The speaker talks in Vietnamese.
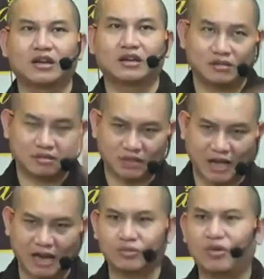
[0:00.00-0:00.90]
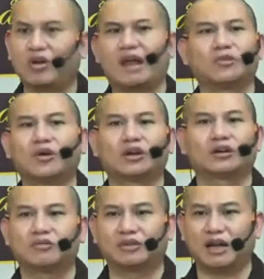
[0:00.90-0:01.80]
thay chúng con làm luôn không
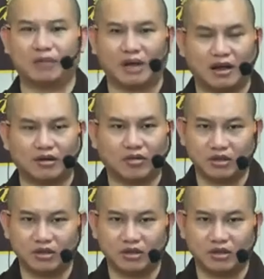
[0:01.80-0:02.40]
sao cả con